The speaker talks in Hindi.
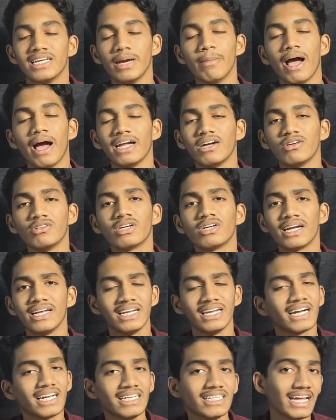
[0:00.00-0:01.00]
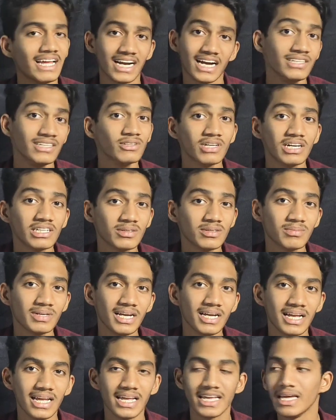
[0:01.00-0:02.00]
ये भाई को तो कहीं ना कहीं देखा ही होगा
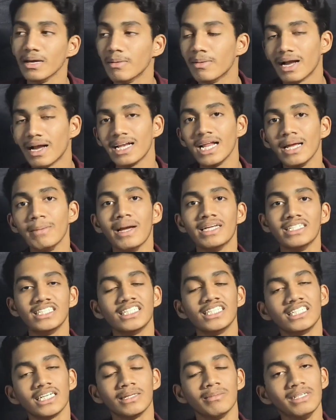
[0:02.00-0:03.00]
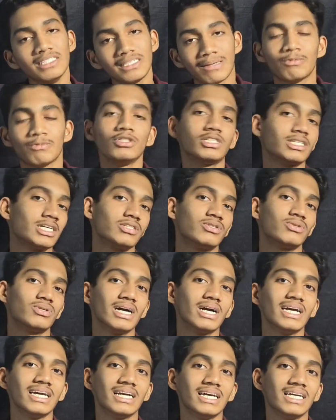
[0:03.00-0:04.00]
तुमने ये भाई ना इमेजिनेशन में ही सब कुछ कर
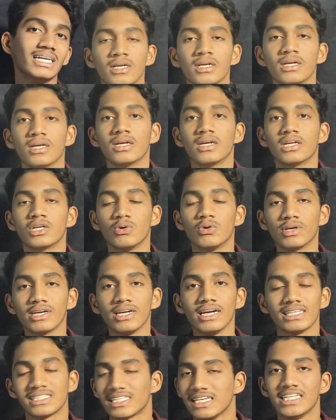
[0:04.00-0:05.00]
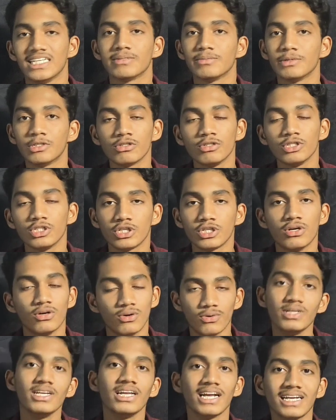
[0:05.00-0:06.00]
चुका है क्योंकि असलियत में तो कुछ
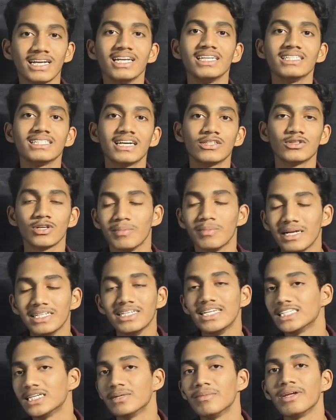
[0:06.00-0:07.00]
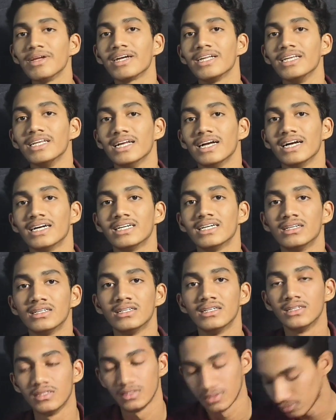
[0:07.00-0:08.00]
हो नहीं रहा ना इसका तो इमेजिनेशन में ही कर लिया
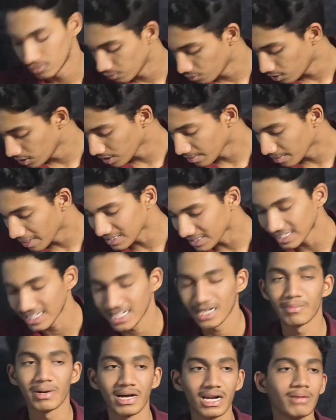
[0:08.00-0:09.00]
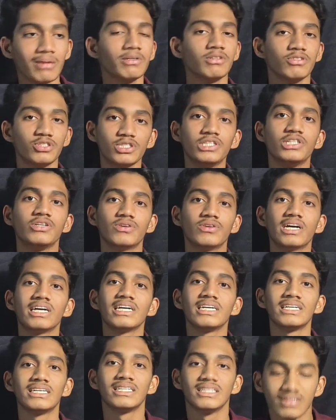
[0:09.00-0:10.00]
वो अलग बात है कि हमारा भी कुछ नहीं हो
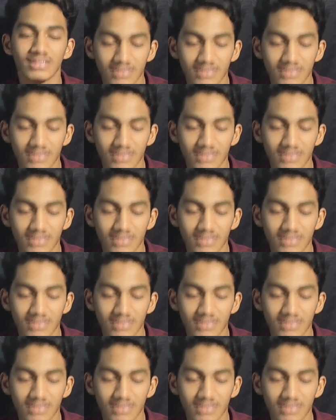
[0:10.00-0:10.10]
रहा है